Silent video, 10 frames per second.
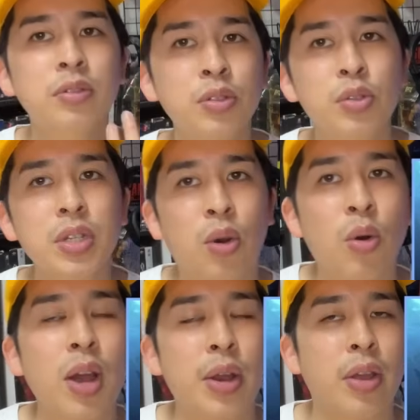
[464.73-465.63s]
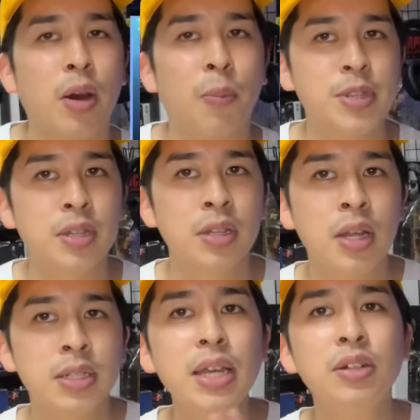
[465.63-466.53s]
正直今回の映画も別に
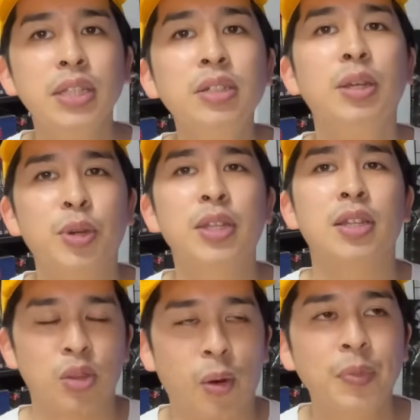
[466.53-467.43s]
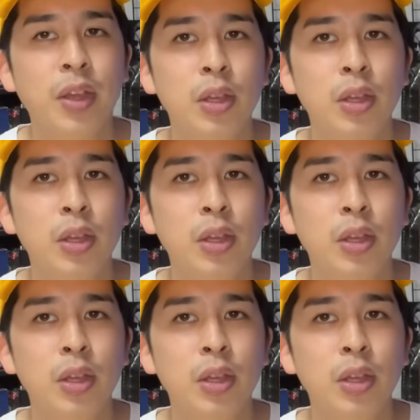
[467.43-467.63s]
最悪なくてもいいんですよ。